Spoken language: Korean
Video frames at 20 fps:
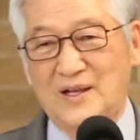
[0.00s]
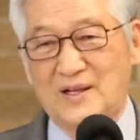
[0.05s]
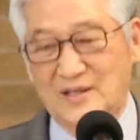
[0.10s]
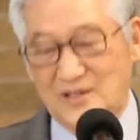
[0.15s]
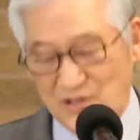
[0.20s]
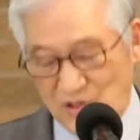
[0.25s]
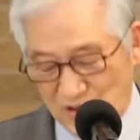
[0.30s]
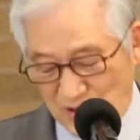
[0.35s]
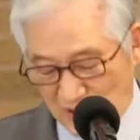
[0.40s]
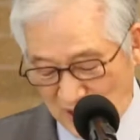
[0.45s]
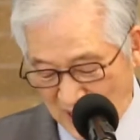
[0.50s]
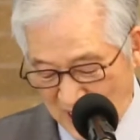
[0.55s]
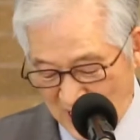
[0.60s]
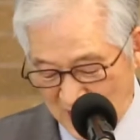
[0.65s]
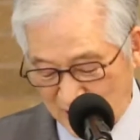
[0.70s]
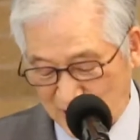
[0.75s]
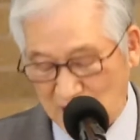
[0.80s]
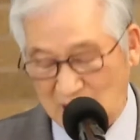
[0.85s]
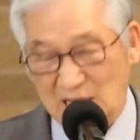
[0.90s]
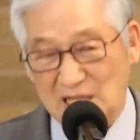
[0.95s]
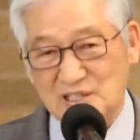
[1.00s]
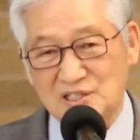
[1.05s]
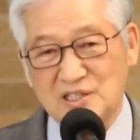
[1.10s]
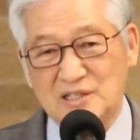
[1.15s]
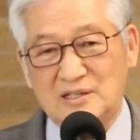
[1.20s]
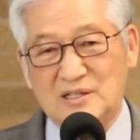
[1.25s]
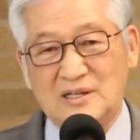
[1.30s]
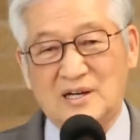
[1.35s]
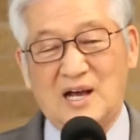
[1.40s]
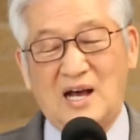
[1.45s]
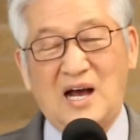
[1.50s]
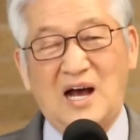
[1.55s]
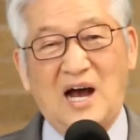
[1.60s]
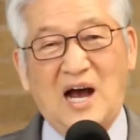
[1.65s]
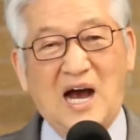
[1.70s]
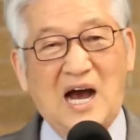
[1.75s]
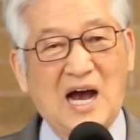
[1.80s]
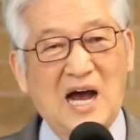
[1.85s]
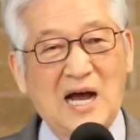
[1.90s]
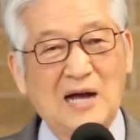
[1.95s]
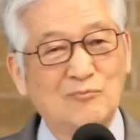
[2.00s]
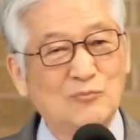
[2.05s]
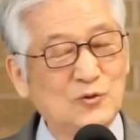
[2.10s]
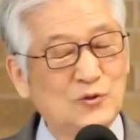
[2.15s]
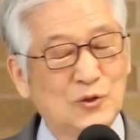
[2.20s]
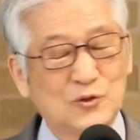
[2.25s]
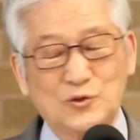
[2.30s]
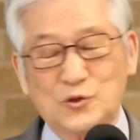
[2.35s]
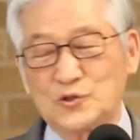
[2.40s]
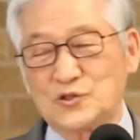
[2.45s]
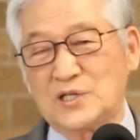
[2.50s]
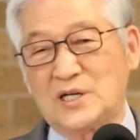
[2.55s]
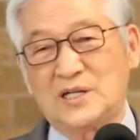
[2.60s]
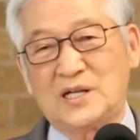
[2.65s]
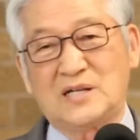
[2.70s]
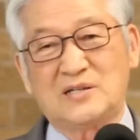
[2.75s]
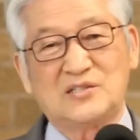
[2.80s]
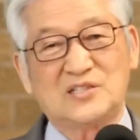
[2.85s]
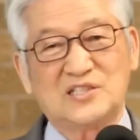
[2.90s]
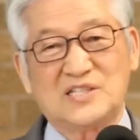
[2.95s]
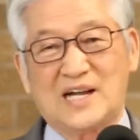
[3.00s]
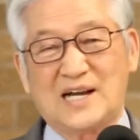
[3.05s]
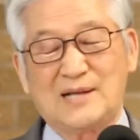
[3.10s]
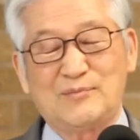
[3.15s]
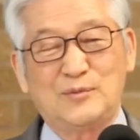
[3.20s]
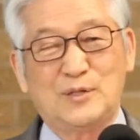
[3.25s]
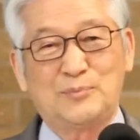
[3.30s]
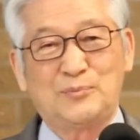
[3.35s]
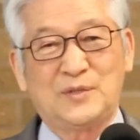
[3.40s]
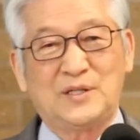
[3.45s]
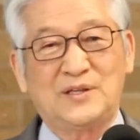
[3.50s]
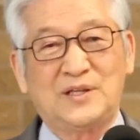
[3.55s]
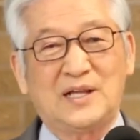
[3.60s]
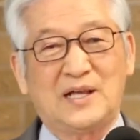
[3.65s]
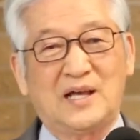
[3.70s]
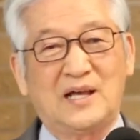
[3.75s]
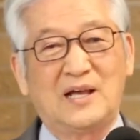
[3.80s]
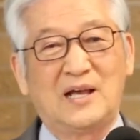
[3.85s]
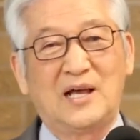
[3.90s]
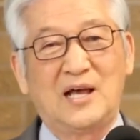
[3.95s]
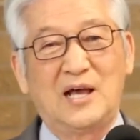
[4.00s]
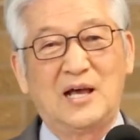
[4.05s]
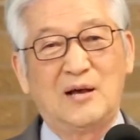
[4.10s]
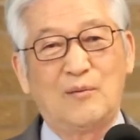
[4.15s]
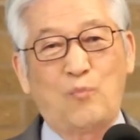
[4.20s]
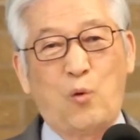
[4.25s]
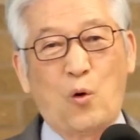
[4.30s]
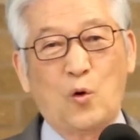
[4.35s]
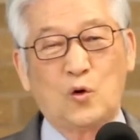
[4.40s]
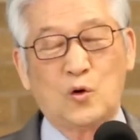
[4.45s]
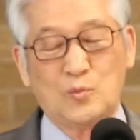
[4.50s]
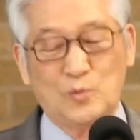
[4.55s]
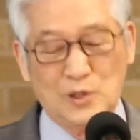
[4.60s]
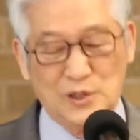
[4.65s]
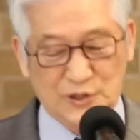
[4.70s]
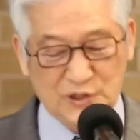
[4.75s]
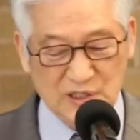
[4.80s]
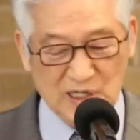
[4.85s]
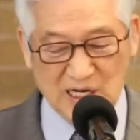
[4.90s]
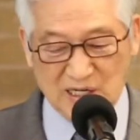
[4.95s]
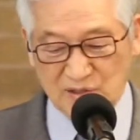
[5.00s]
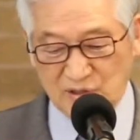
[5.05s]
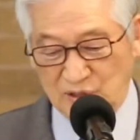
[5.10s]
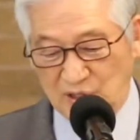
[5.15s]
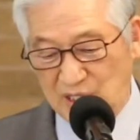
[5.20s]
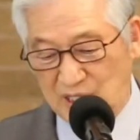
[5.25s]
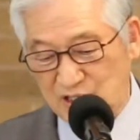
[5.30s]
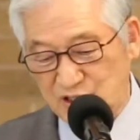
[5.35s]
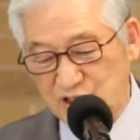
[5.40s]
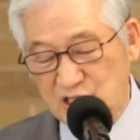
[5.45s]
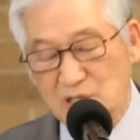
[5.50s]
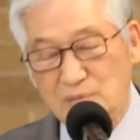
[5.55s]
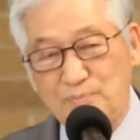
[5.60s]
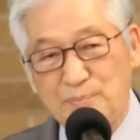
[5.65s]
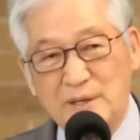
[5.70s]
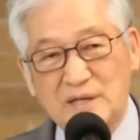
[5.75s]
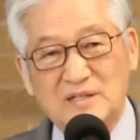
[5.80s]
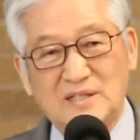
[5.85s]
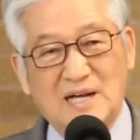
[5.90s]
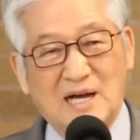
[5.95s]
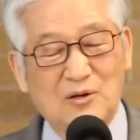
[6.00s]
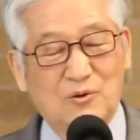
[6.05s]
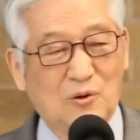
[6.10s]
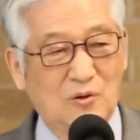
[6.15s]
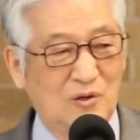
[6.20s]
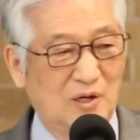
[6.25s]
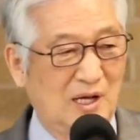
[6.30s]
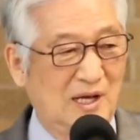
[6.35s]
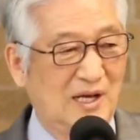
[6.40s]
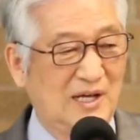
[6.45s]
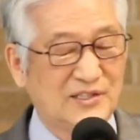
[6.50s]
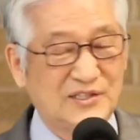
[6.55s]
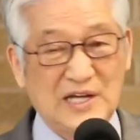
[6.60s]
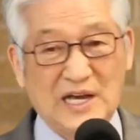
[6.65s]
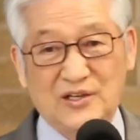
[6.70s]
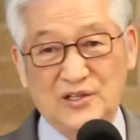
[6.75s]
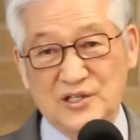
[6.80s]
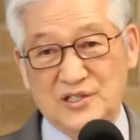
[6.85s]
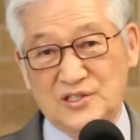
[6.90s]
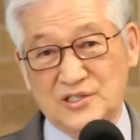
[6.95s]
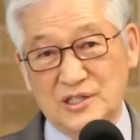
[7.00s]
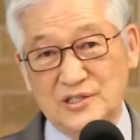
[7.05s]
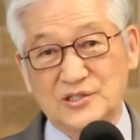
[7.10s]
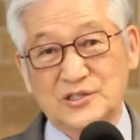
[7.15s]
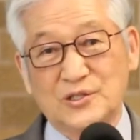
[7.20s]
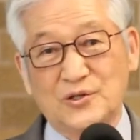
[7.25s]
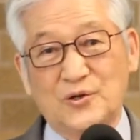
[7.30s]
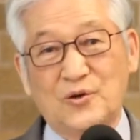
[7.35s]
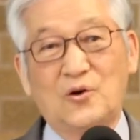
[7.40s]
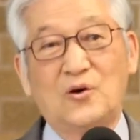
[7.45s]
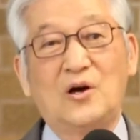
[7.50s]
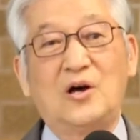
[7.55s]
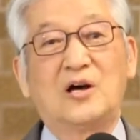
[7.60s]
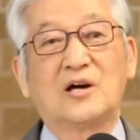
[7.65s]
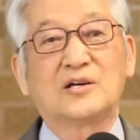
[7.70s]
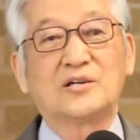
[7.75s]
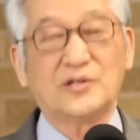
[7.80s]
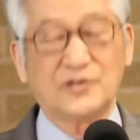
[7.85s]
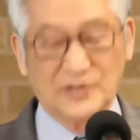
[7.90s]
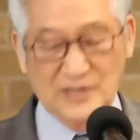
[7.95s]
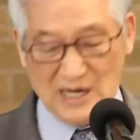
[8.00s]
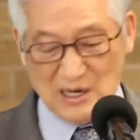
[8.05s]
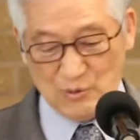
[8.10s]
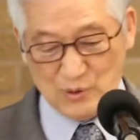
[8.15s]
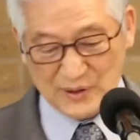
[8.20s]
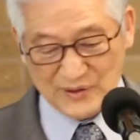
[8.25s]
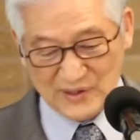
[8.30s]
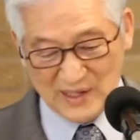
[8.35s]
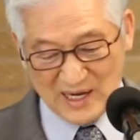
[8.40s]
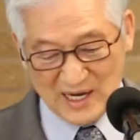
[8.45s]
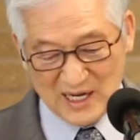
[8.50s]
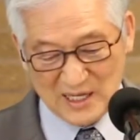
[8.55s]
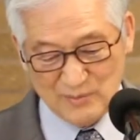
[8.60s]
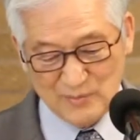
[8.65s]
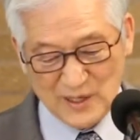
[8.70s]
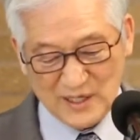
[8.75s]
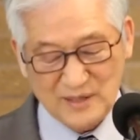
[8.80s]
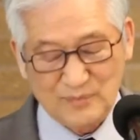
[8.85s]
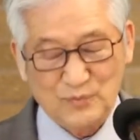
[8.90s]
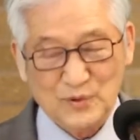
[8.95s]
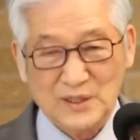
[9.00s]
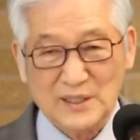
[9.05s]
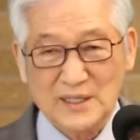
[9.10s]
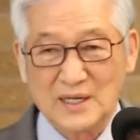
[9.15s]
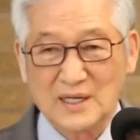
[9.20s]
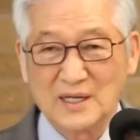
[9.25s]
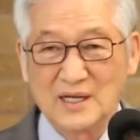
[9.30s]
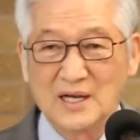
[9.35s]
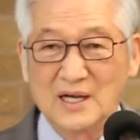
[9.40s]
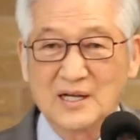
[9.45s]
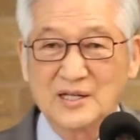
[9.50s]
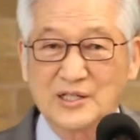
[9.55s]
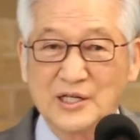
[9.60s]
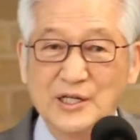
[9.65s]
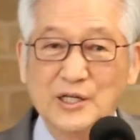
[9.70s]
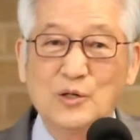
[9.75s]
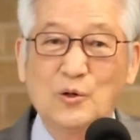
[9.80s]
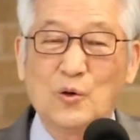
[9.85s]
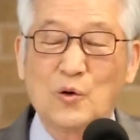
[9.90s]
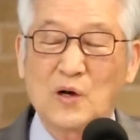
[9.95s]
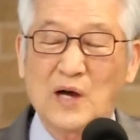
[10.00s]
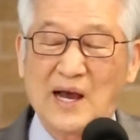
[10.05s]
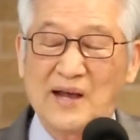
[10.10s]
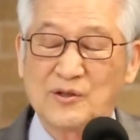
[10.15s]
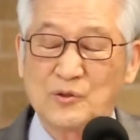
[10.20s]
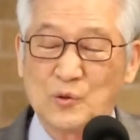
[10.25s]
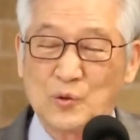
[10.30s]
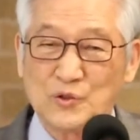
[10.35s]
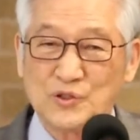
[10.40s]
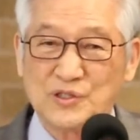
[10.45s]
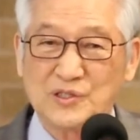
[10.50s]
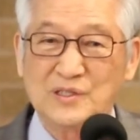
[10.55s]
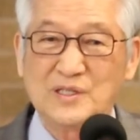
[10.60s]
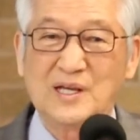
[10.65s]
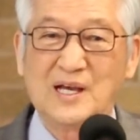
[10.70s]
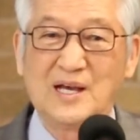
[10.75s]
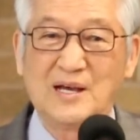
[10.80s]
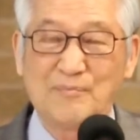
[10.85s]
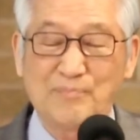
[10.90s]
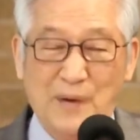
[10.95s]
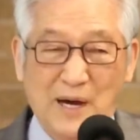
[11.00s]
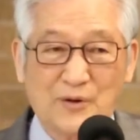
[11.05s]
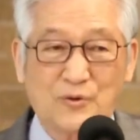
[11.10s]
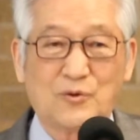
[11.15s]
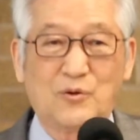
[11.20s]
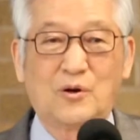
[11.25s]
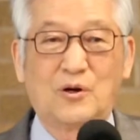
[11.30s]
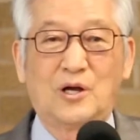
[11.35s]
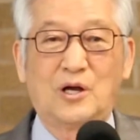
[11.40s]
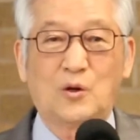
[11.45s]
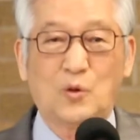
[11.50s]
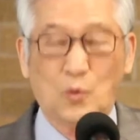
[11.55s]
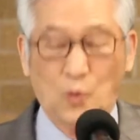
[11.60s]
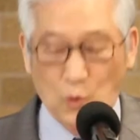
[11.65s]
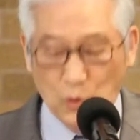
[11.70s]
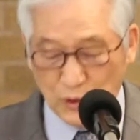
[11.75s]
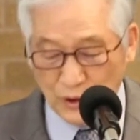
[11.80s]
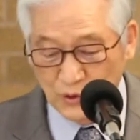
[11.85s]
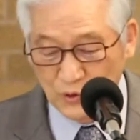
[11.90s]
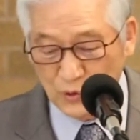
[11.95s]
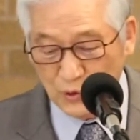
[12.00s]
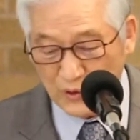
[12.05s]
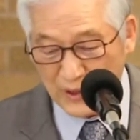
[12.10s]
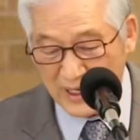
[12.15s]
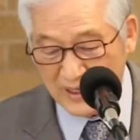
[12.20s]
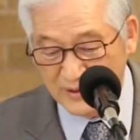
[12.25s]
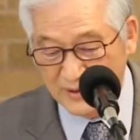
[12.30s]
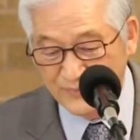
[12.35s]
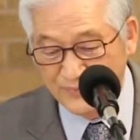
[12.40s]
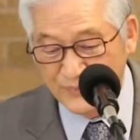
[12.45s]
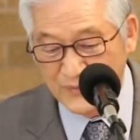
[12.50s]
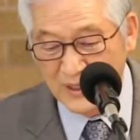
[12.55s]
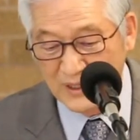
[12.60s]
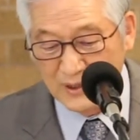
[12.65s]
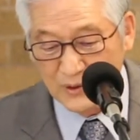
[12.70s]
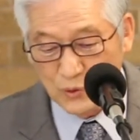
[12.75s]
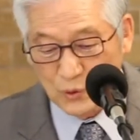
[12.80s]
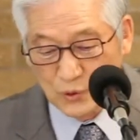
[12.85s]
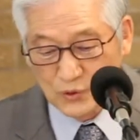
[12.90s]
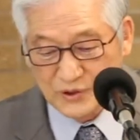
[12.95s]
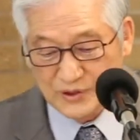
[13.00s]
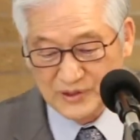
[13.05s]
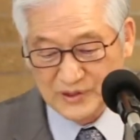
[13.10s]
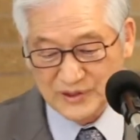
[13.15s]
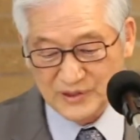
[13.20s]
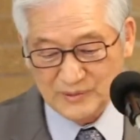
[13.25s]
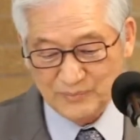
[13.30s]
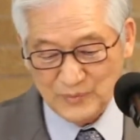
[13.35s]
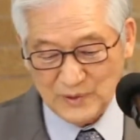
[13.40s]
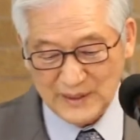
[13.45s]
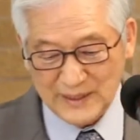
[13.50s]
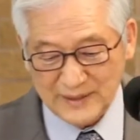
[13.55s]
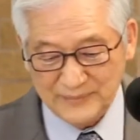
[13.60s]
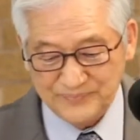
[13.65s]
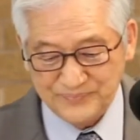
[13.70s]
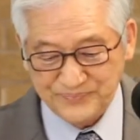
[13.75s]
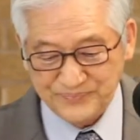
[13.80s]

그런데 아덴에서는 아무도 쫓아내는 사람이 없는데 복음을 전하는 데 실패를 하고 자기 스스로 걸어나왔다 이 말입니다. 그리고 간 곳이 바로 고린도라는 도시였습니다.